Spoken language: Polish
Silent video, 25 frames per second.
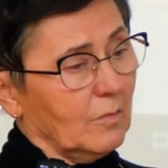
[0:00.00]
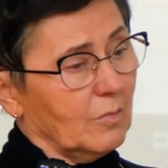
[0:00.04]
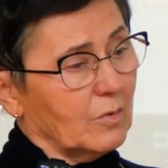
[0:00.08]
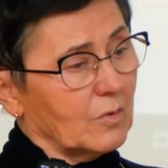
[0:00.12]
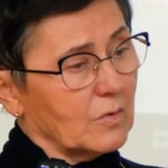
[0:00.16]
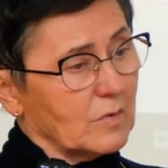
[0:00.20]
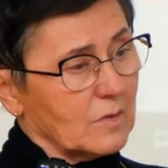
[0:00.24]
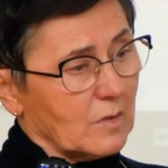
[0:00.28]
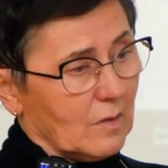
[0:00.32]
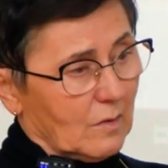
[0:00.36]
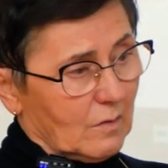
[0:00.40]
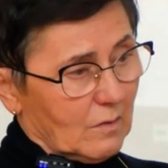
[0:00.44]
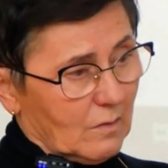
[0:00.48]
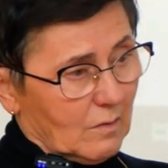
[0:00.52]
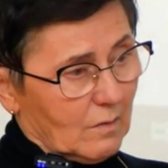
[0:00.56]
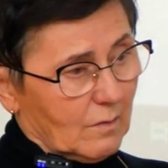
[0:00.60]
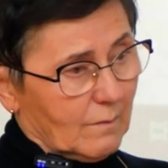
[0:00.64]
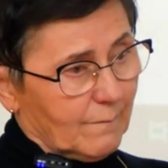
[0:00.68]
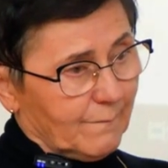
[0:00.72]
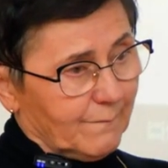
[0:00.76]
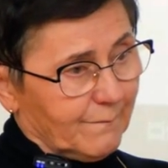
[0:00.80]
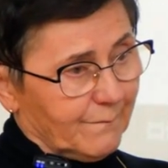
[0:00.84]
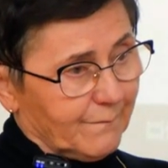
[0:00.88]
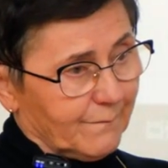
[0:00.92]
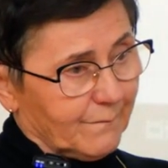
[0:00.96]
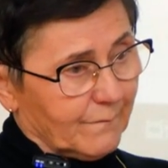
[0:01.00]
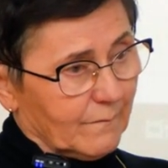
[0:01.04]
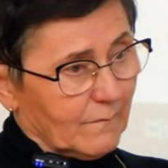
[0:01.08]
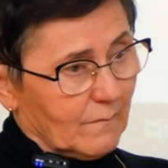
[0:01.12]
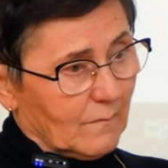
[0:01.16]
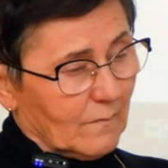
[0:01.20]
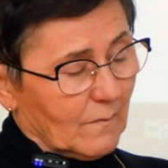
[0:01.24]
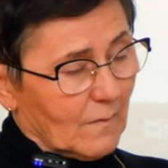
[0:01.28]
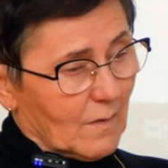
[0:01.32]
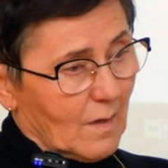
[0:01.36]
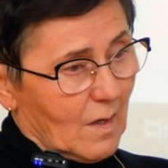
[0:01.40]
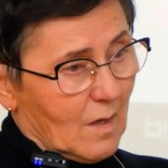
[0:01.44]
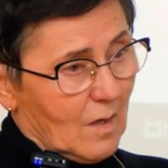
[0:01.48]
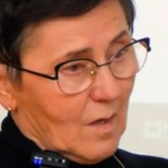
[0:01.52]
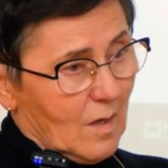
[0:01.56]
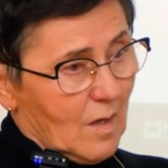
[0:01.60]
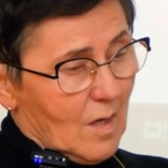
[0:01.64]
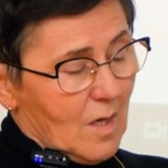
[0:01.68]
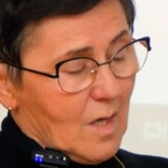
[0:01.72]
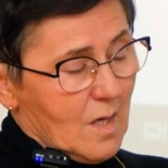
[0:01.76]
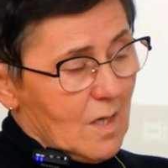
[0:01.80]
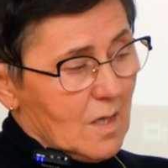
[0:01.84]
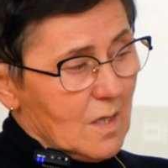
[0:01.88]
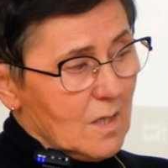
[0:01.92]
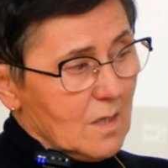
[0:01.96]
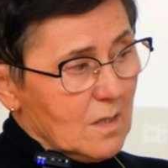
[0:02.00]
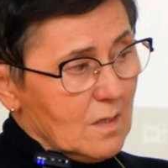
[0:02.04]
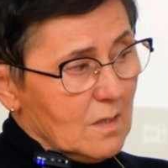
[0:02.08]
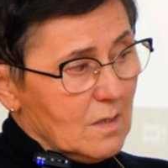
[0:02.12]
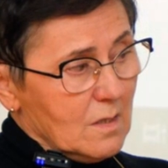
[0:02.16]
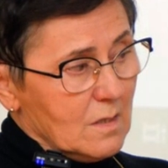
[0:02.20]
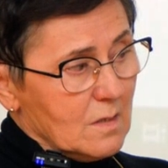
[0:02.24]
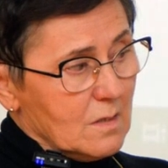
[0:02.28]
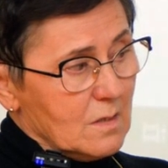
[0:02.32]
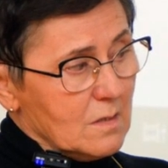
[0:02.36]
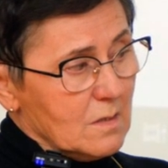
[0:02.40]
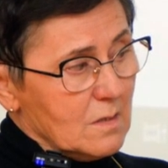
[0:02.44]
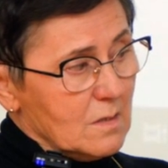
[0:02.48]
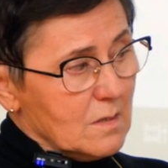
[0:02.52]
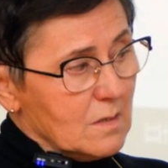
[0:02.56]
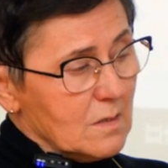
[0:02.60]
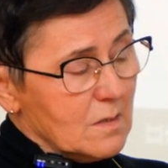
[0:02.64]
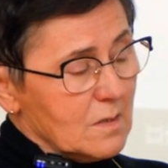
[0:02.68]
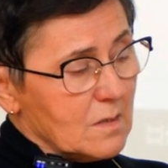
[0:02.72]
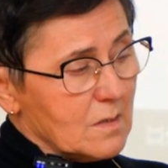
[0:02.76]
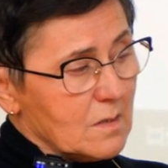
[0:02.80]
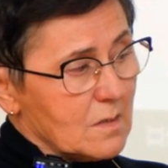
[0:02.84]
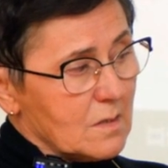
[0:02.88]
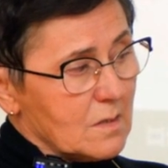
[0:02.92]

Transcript: prostaty. Y,